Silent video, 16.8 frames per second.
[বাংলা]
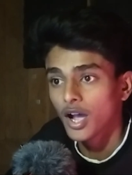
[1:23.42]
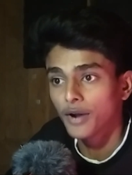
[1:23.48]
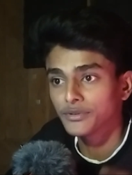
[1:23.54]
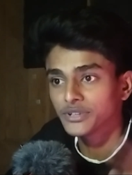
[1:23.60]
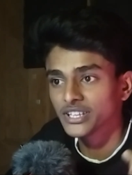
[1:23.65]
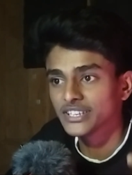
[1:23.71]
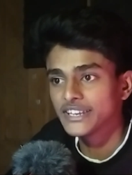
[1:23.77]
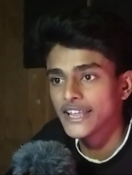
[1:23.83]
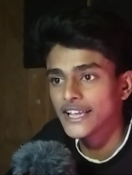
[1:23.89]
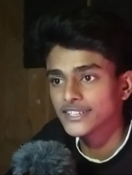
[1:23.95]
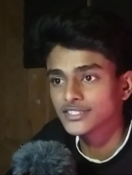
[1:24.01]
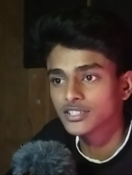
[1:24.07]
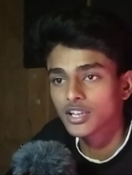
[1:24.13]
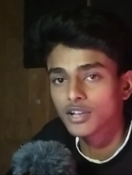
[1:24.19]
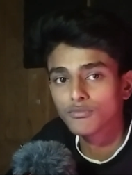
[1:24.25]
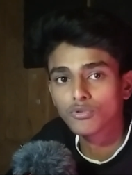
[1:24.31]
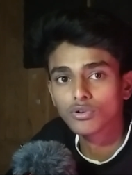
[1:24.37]
আমাদের নেক্সট
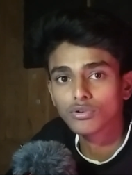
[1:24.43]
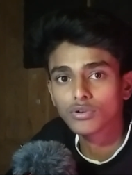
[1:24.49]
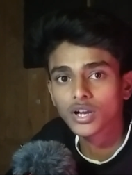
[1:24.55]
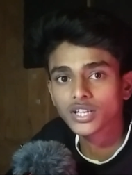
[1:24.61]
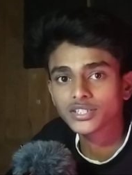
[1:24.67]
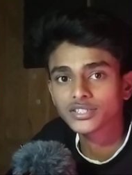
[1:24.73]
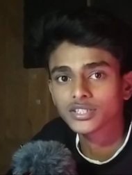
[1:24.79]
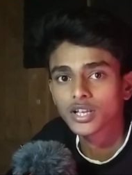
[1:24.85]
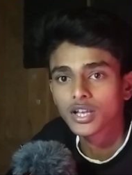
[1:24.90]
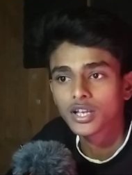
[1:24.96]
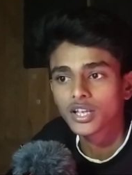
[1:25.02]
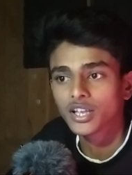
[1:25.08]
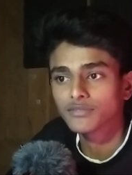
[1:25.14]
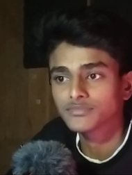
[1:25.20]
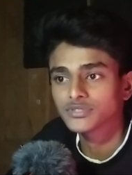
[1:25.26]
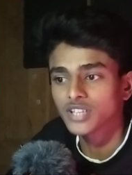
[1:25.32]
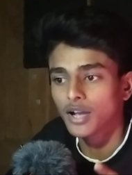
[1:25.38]
গেম হলো গাইজ
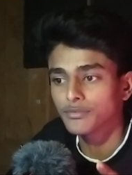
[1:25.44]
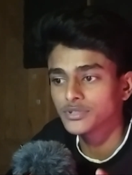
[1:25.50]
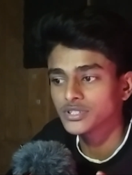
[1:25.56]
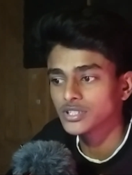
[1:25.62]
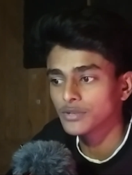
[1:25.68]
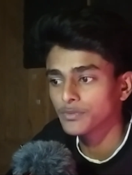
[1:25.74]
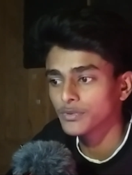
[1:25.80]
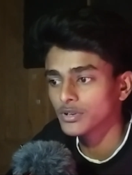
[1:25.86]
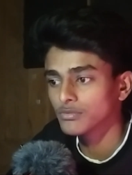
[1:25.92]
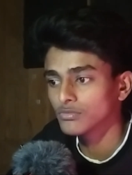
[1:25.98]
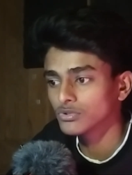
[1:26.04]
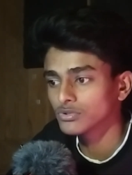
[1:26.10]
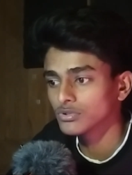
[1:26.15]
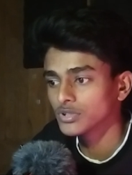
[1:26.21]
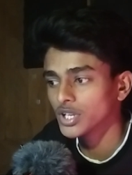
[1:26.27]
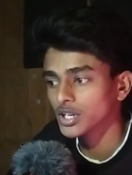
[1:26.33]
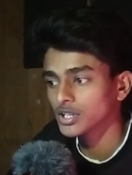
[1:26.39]
এম সাবে সাফারের
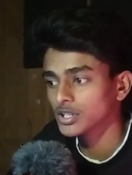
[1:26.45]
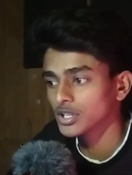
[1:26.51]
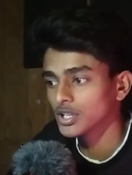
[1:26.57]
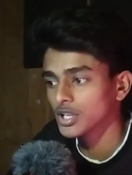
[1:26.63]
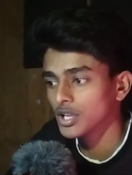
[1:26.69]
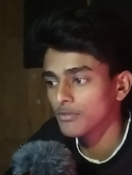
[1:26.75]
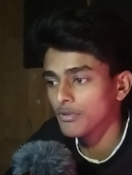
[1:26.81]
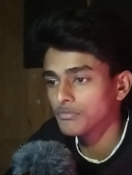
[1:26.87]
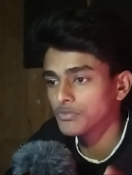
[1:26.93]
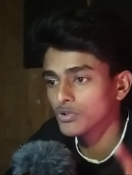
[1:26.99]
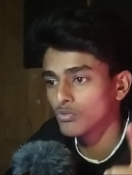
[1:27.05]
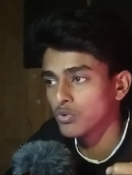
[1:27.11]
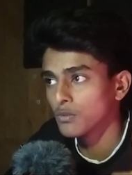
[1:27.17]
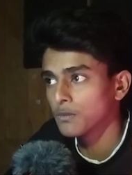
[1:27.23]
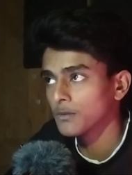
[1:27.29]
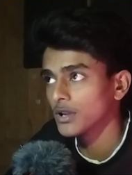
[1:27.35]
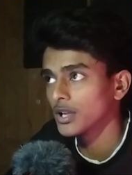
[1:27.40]
মতনই একটা গেম আমি
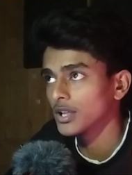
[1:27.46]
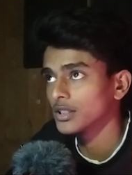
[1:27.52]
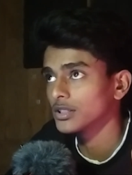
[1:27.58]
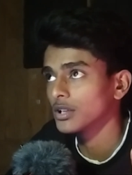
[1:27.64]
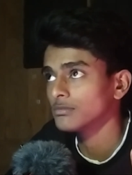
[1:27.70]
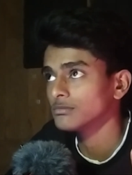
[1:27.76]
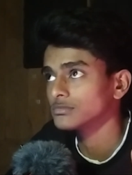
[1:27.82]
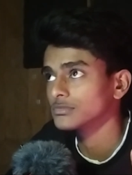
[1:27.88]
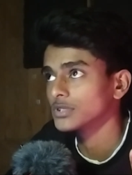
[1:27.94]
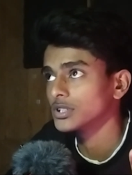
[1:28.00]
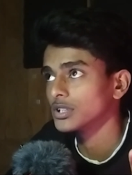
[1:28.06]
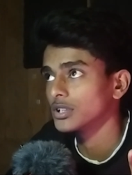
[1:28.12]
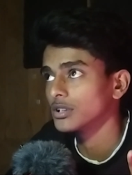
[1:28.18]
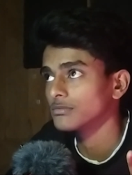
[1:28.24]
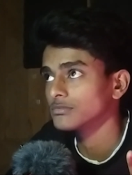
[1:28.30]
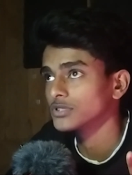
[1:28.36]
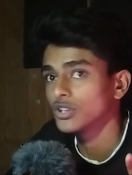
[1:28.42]
খুব খেলতাম কি
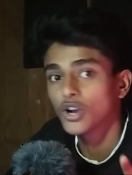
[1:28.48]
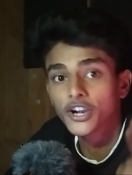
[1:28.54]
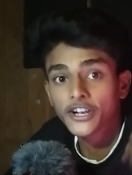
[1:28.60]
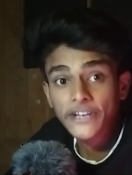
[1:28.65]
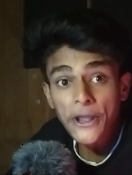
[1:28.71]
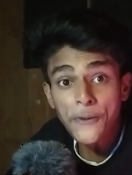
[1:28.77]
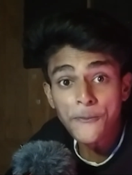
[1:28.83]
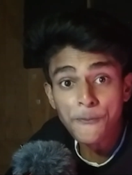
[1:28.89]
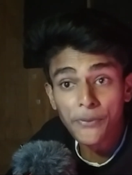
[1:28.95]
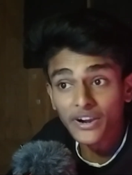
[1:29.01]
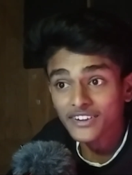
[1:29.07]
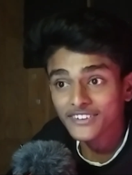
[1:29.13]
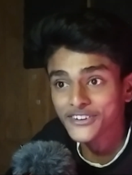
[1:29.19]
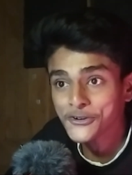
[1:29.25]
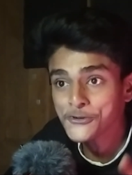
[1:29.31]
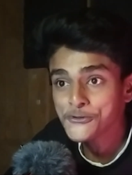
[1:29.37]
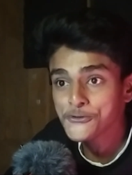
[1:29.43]
গেম ছিল টেম্পল
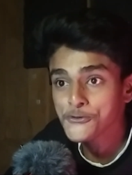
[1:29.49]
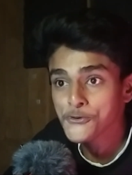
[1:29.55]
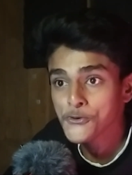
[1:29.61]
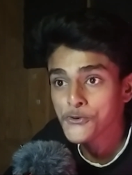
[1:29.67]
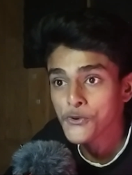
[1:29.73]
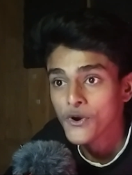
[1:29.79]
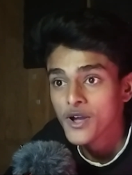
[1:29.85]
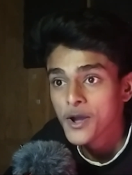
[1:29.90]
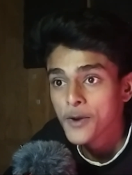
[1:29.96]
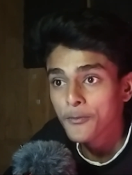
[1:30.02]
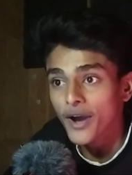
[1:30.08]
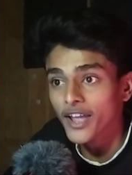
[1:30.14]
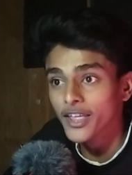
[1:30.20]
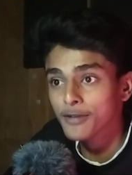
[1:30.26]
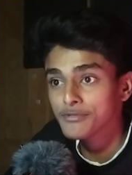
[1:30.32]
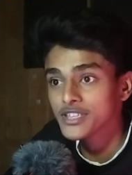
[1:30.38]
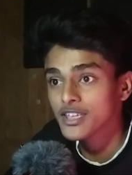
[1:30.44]
রান টু
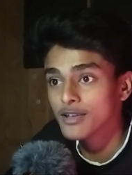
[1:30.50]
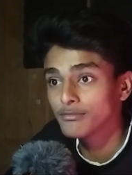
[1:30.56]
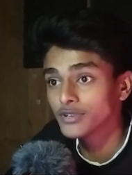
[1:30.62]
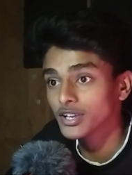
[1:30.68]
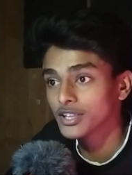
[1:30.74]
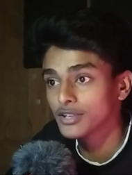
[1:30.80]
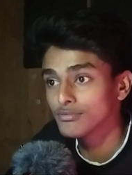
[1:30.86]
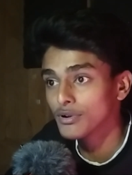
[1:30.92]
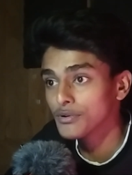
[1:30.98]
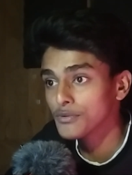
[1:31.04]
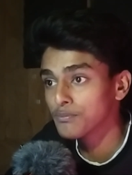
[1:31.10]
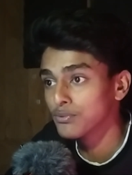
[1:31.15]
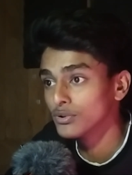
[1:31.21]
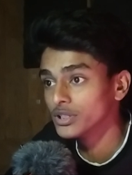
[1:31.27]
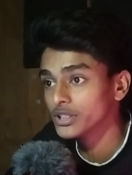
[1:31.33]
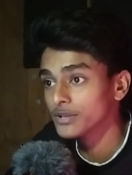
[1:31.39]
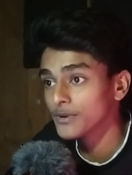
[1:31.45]
ভাই আমি গেমটা কিভাবে
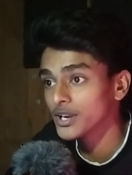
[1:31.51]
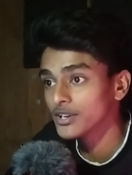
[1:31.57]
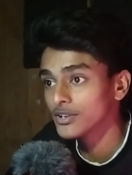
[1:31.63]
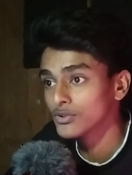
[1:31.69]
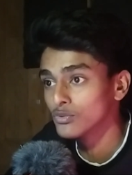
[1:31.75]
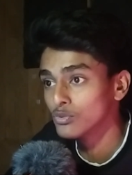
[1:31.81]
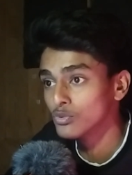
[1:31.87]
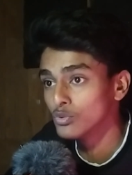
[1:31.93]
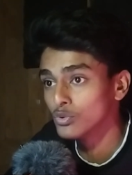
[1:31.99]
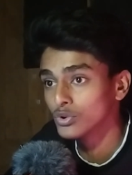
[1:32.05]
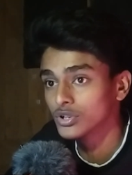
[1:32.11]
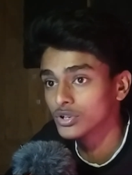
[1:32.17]
ভুলতে পারি ডুট